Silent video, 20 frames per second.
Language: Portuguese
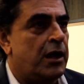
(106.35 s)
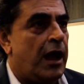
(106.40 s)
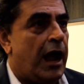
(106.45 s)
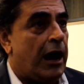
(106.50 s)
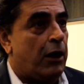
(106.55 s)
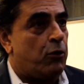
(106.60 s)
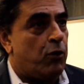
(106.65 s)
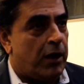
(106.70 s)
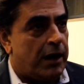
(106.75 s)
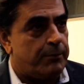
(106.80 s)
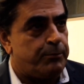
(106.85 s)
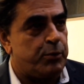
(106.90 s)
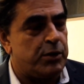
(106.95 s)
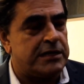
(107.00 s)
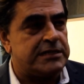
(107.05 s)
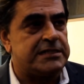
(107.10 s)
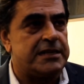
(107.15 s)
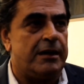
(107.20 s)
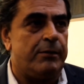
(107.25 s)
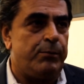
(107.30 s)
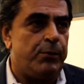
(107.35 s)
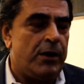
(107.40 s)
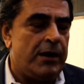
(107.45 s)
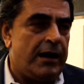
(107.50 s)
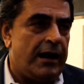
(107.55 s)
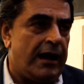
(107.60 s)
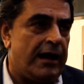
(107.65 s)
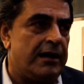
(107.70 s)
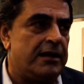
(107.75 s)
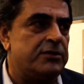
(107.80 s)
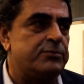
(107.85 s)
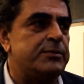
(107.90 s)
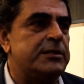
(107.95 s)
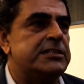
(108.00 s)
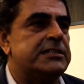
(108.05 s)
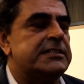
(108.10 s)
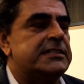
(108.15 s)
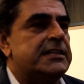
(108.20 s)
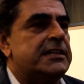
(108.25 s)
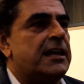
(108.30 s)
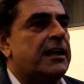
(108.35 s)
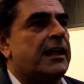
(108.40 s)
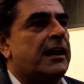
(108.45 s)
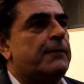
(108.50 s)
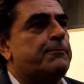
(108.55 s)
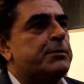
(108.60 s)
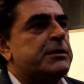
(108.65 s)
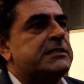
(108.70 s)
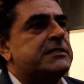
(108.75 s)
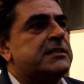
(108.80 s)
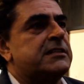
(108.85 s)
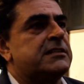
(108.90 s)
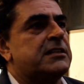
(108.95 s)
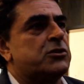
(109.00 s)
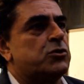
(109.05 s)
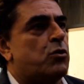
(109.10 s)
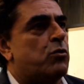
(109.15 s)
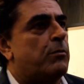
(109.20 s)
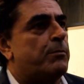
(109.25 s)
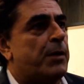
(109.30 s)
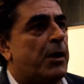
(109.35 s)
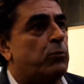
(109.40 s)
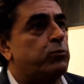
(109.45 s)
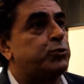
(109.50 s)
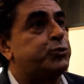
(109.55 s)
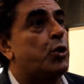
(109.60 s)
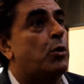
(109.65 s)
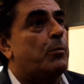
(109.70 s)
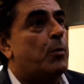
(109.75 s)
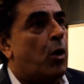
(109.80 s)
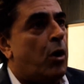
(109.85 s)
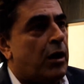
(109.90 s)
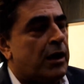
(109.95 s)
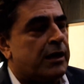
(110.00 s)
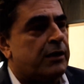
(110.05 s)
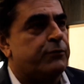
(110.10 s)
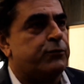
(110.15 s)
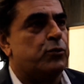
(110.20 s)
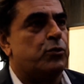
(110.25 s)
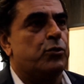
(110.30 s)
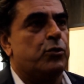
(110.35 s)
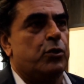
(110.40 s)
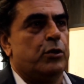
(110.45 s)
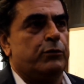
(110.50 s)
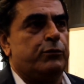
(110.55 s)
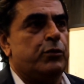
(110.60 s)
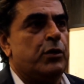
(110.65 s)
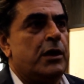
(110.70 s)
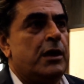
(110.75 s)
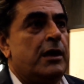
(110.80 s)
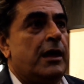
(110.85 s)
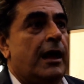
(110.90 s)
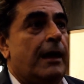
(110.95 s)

Agora, por exemplo, a Elis me dizia que ela precisa de comprar um tomógrafo novo,